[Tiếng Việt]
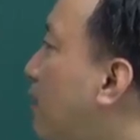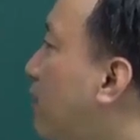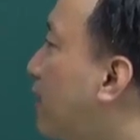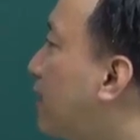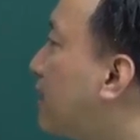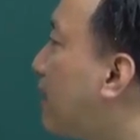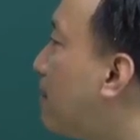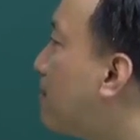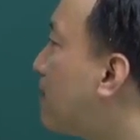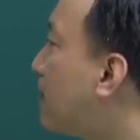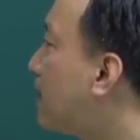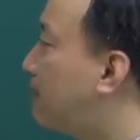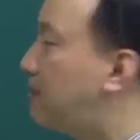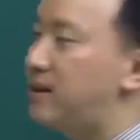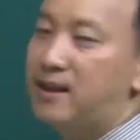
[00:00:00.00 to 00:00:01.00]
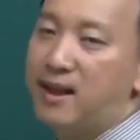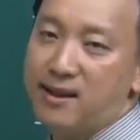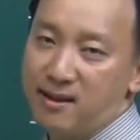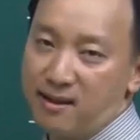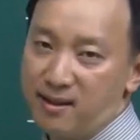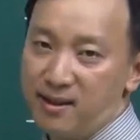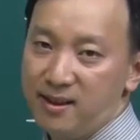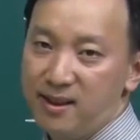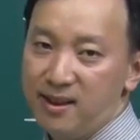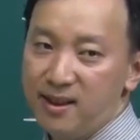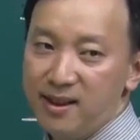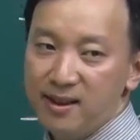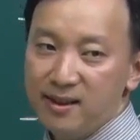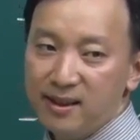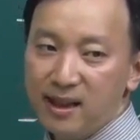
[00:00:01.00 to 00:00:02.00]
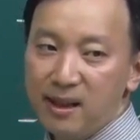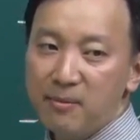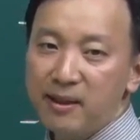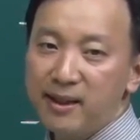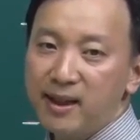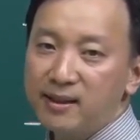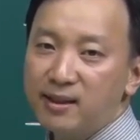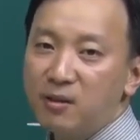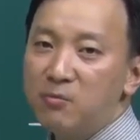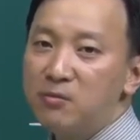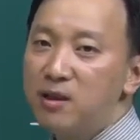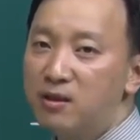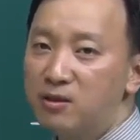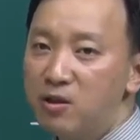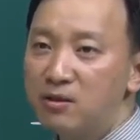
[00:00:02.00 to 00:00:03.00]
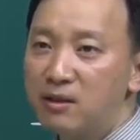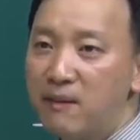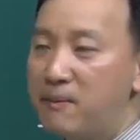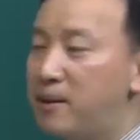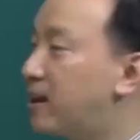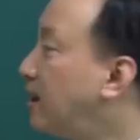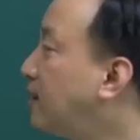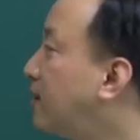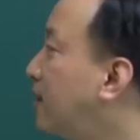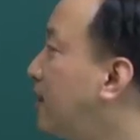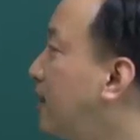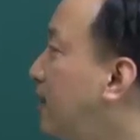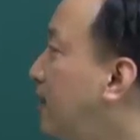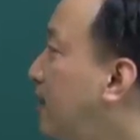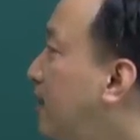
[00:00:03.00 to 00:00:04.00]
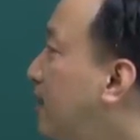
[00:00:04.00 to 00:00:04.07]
nhiêu phần trăm GDP thế giới. Thì làm kỹ năng thức thông thường thôi, ta biết cách xử lý.